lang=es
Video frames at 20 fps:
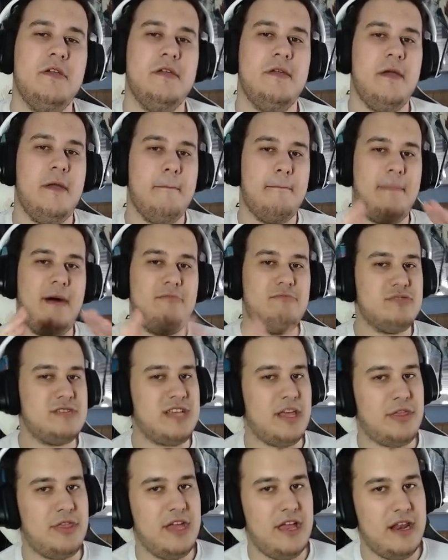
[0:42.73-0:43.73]
Vamos a
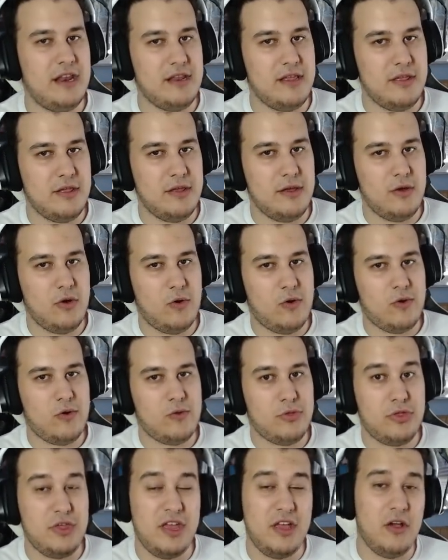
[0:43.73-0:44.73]
hacer
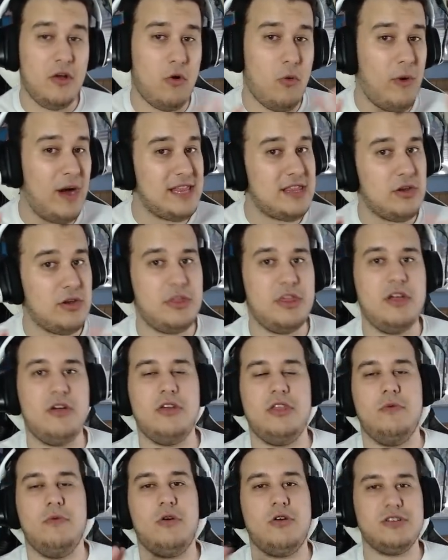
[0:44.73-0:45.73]
4 o 5
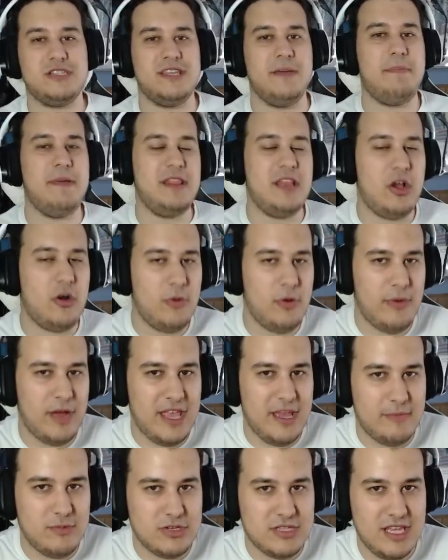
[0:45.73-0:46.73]
dibujos, depende cómo
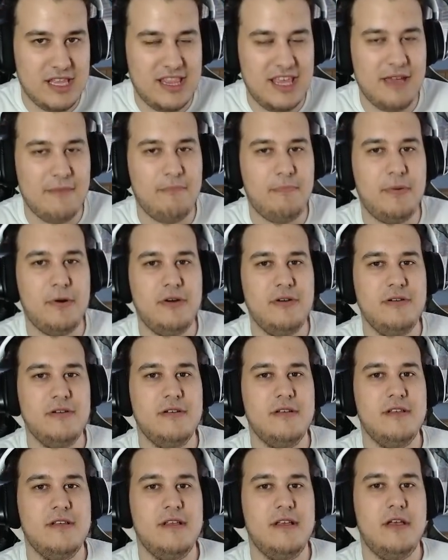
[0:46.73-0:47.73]
vayamos de tiempo,
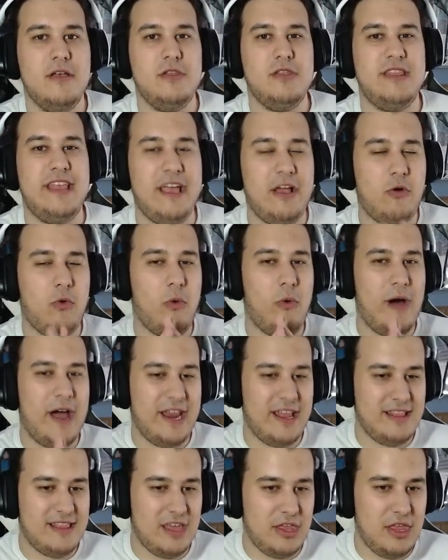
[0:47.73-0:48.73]
de
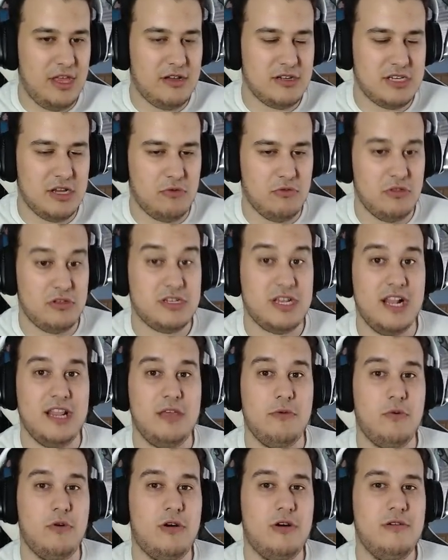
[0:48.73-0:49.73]
45 segundos el
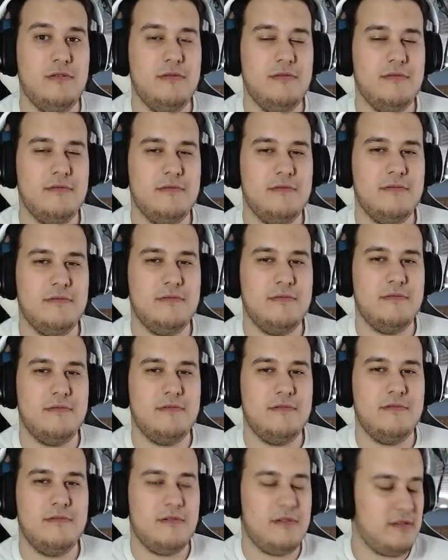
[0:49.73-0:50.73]
dibujo,
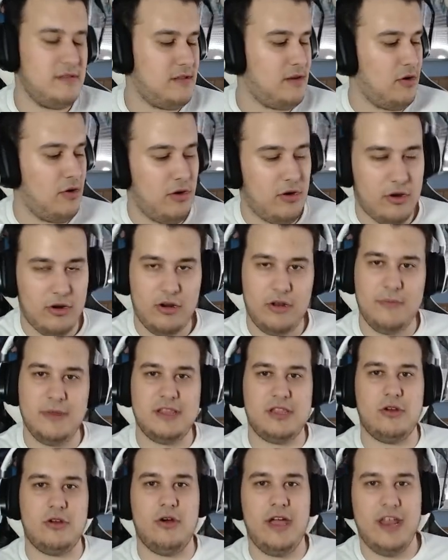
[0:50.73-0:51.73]
con
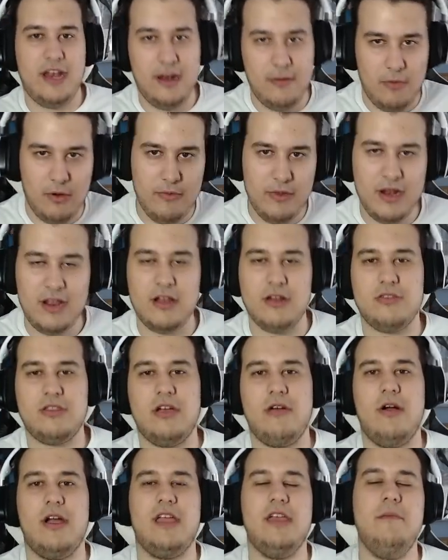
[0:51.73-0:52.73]
cronómetro en el móvil, que lo
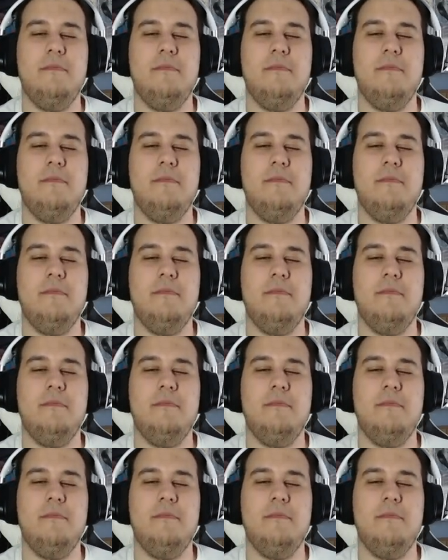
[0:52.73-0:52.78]
tengo aquí,